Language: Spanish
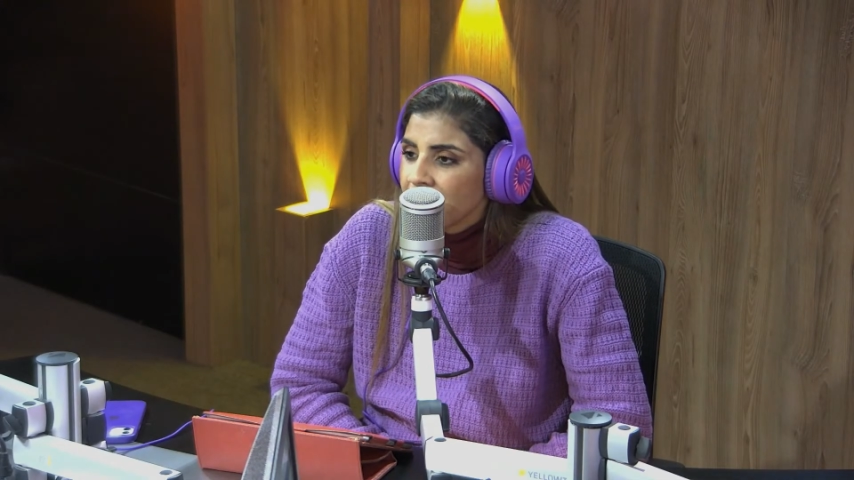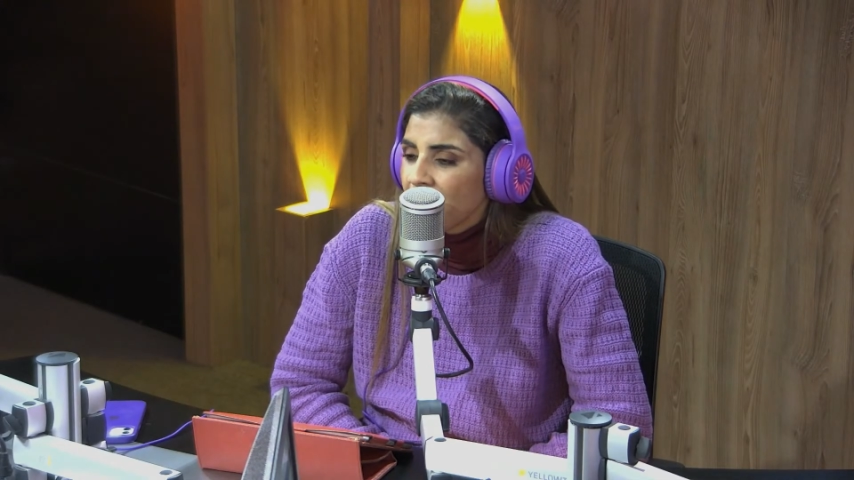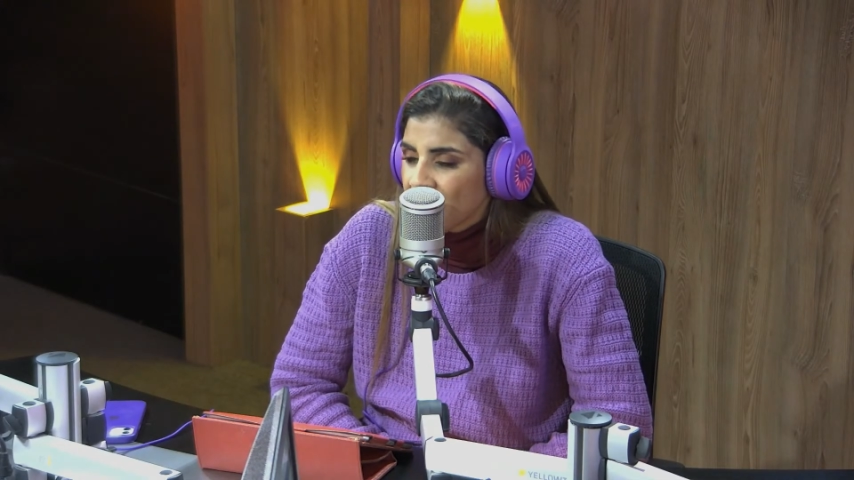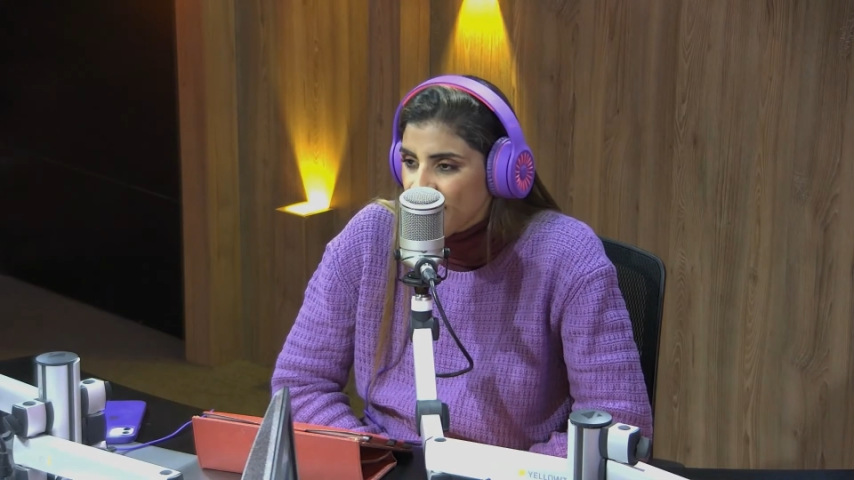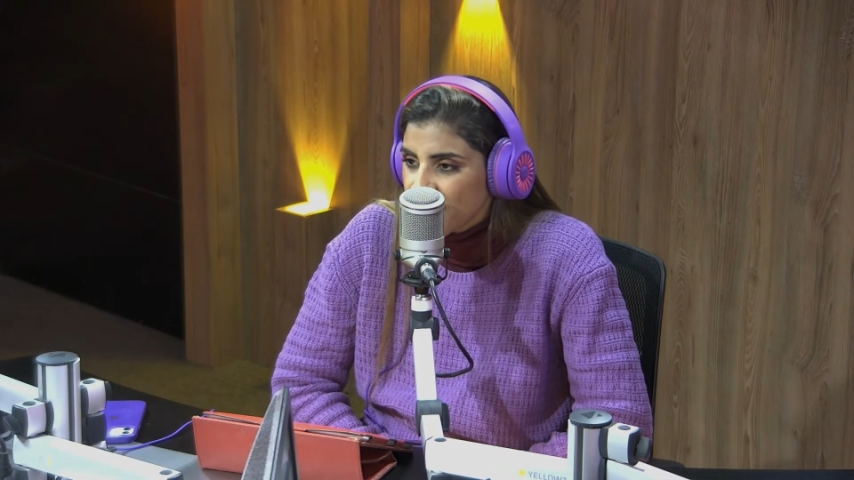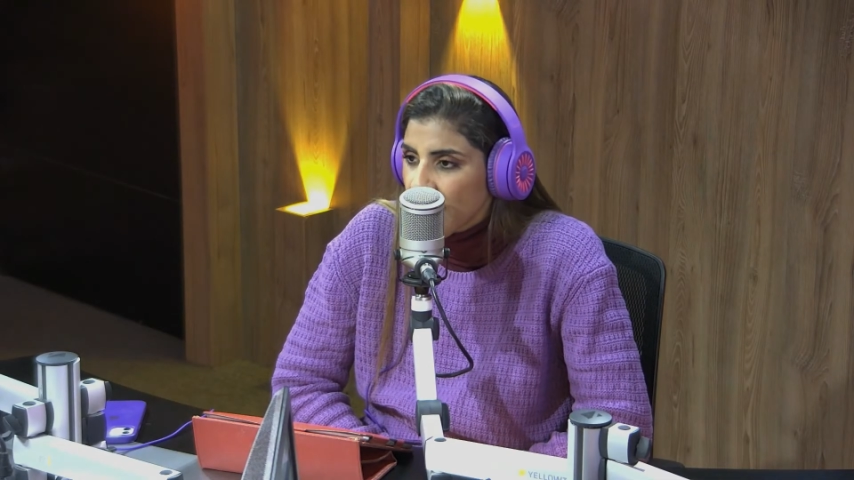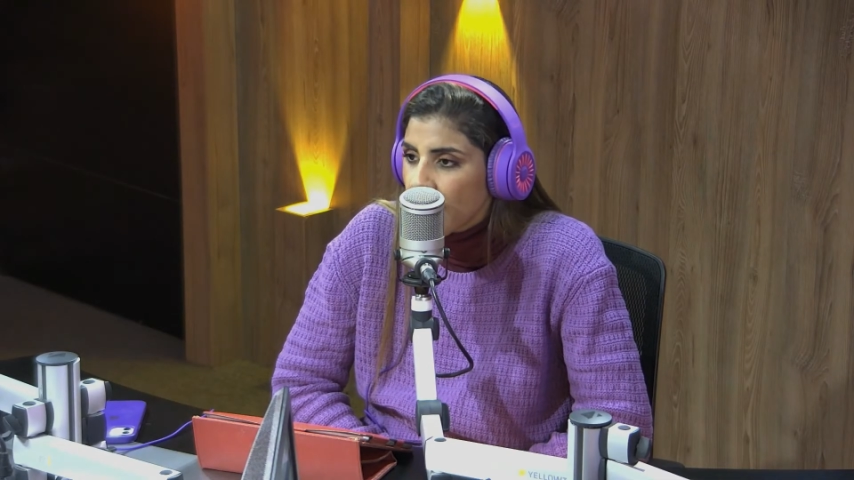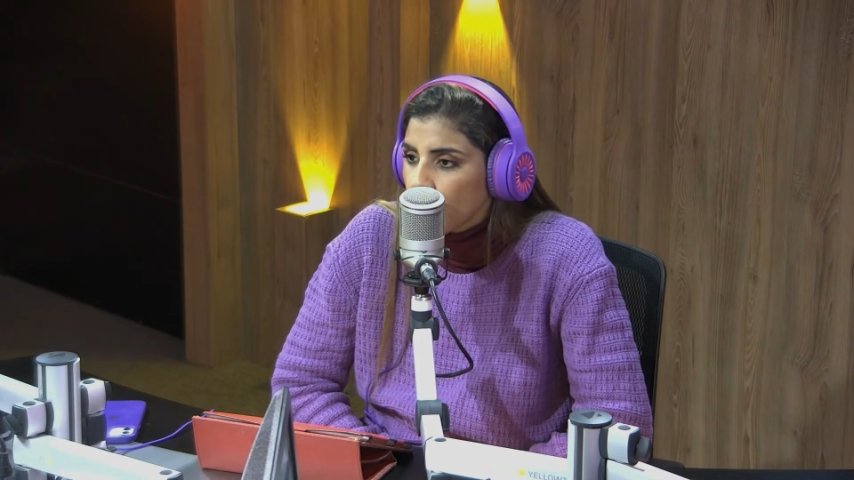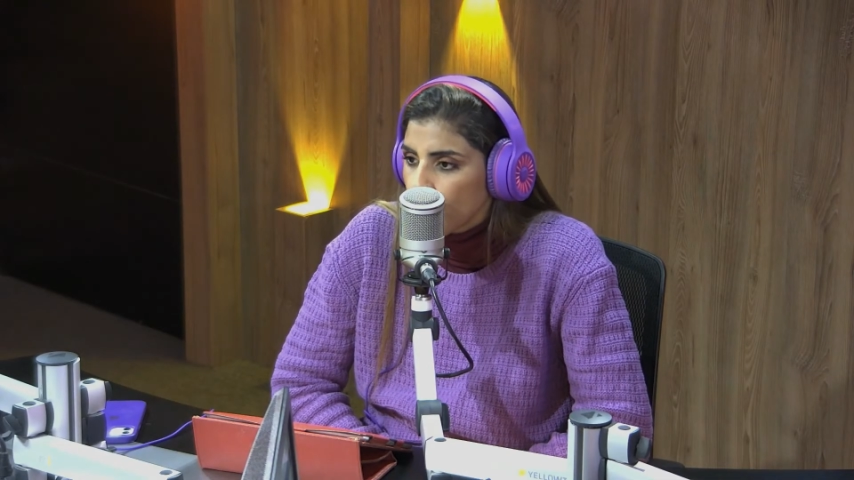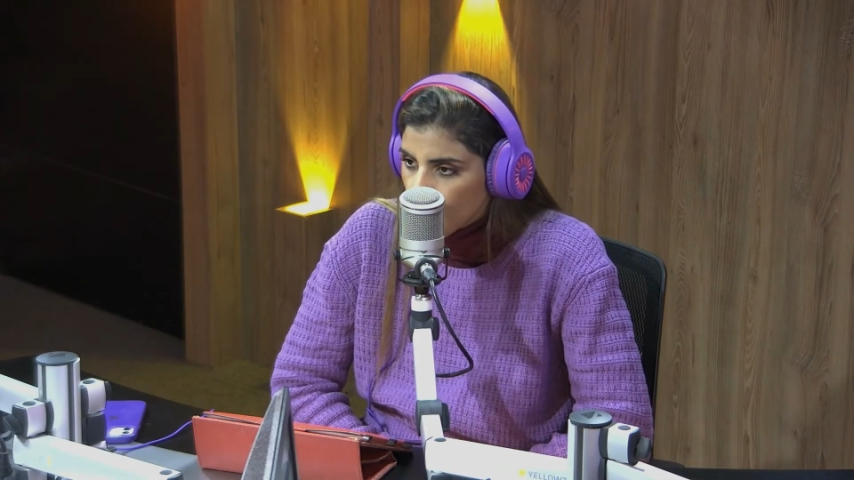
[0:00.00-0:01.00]
y la
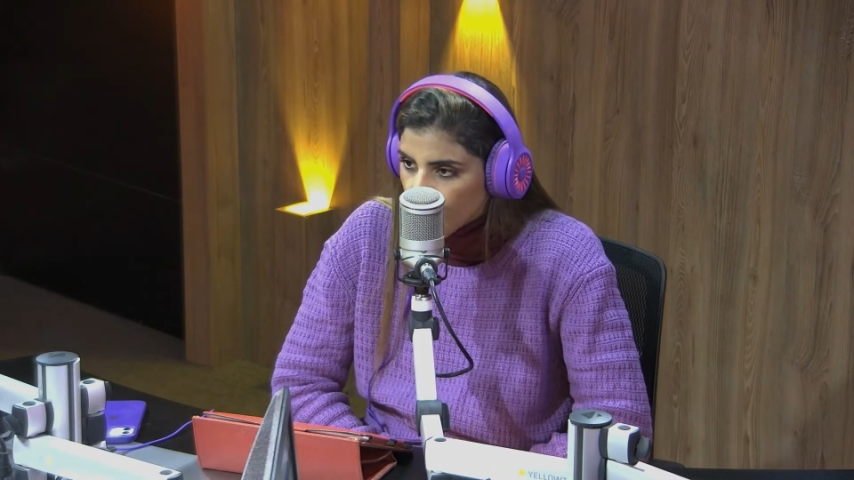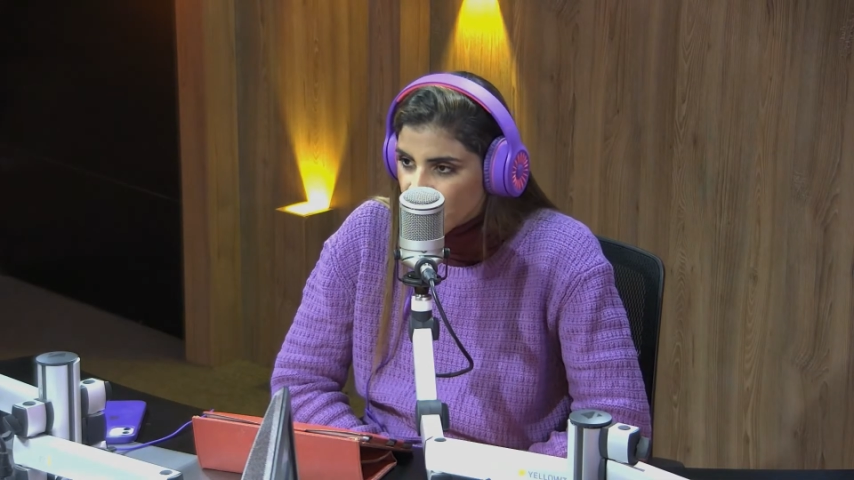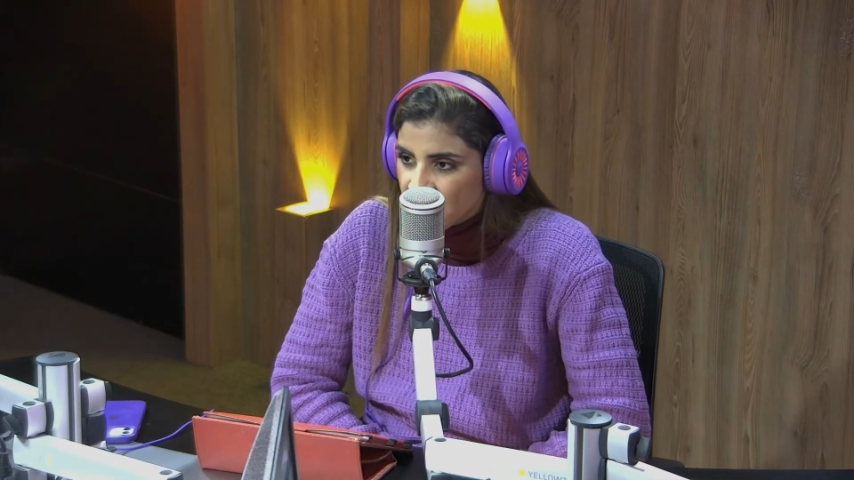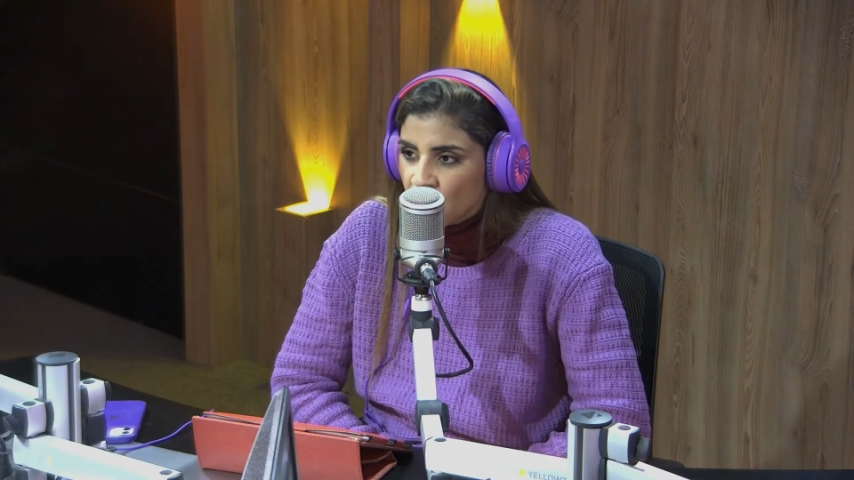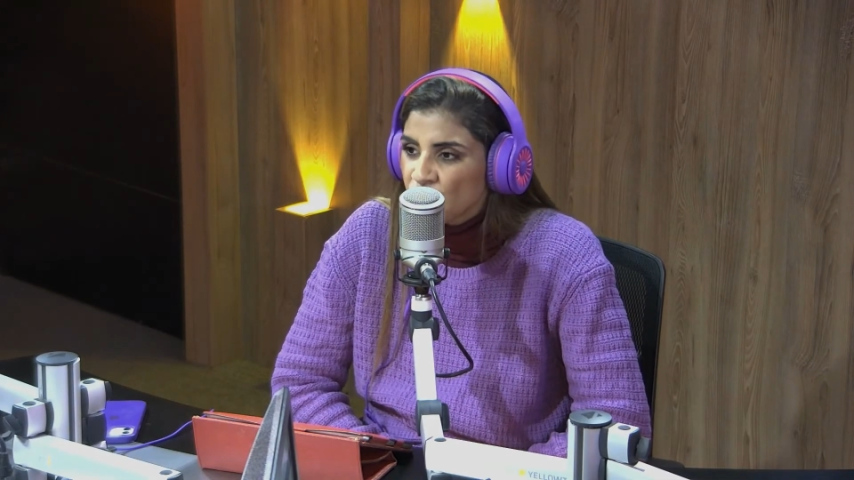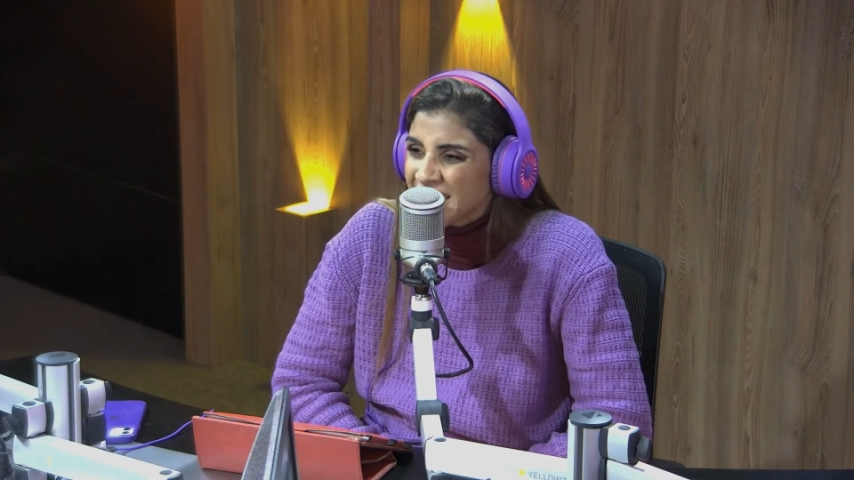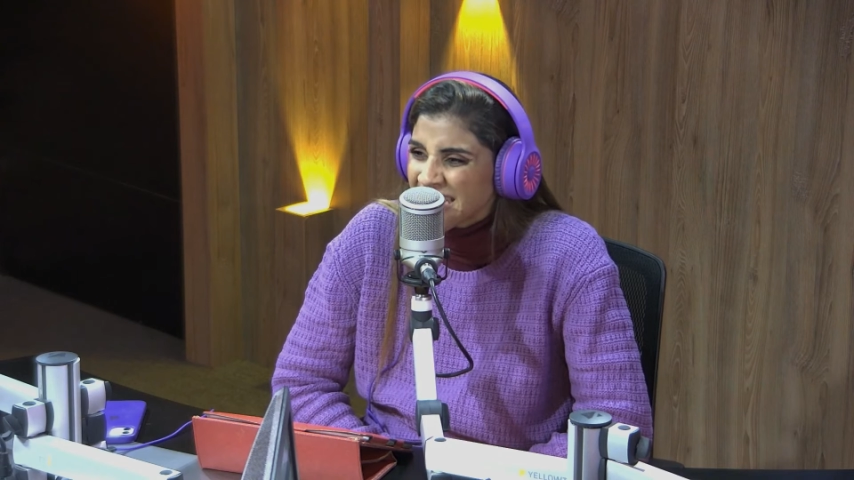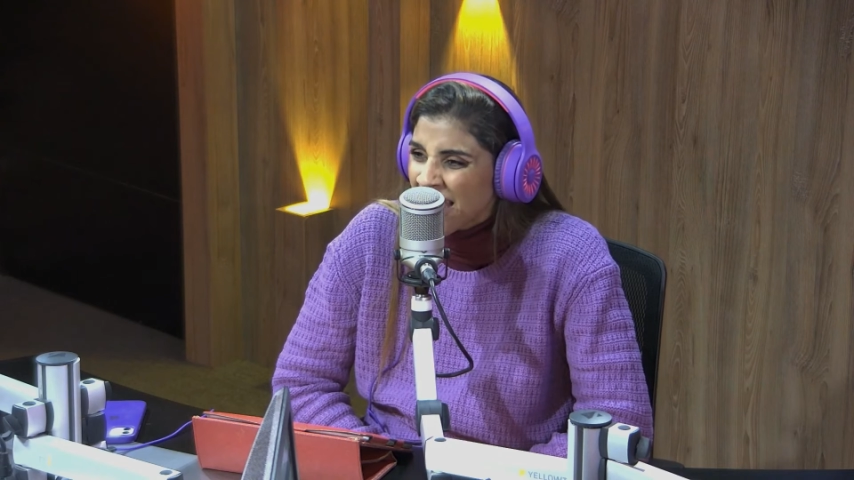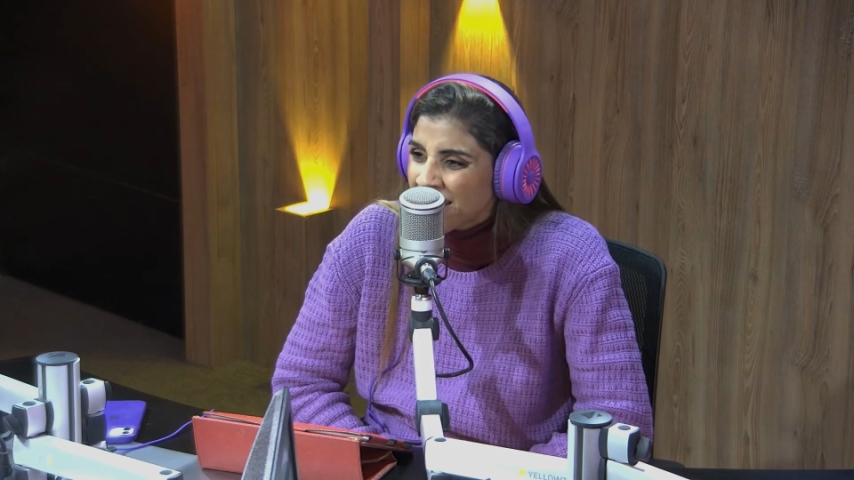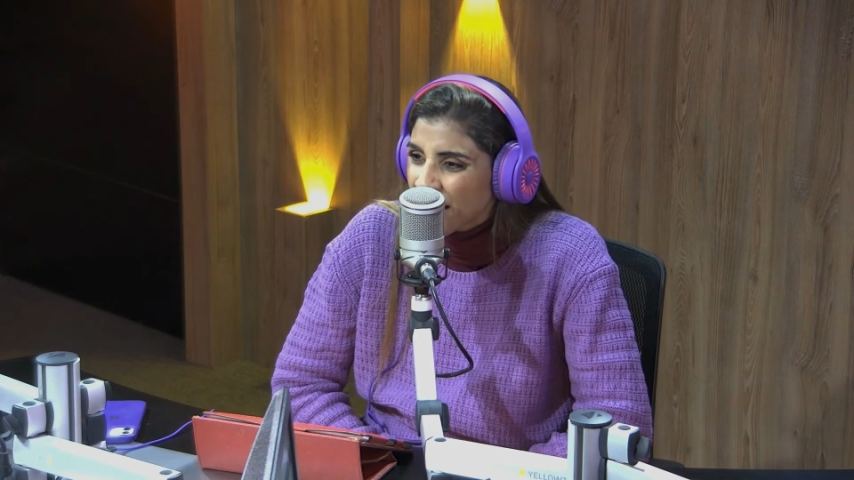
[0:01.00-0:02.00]
Z como que no se
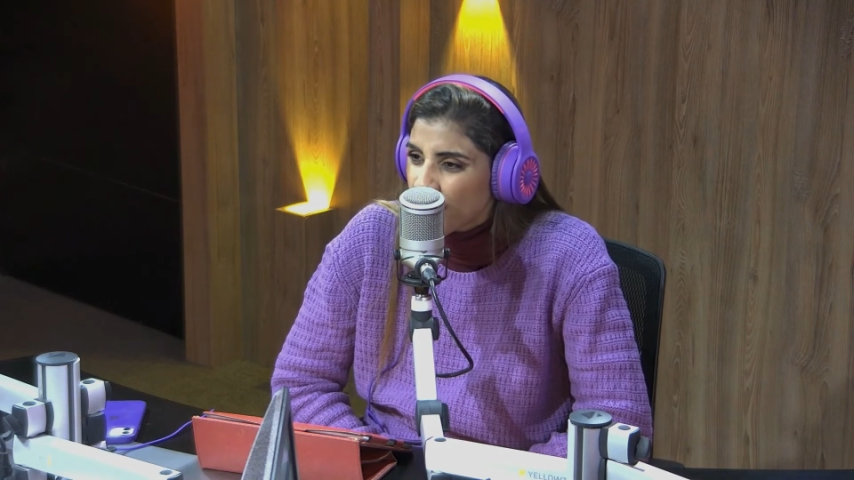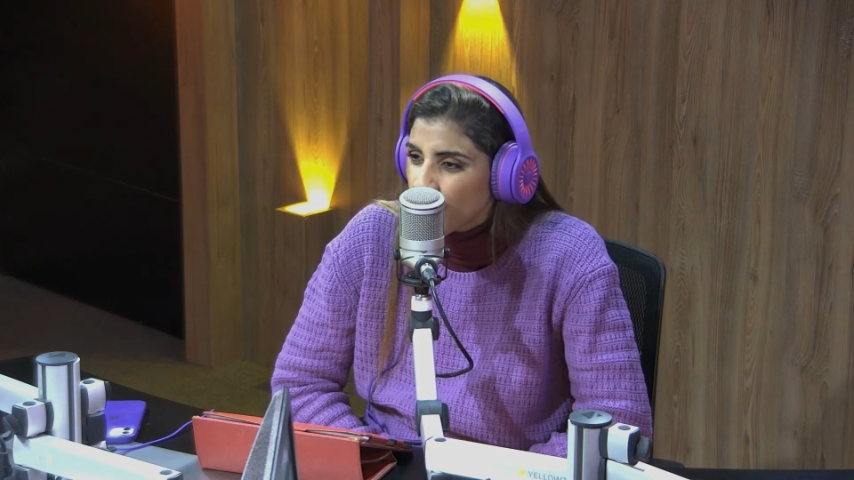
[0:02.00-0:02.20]
sienten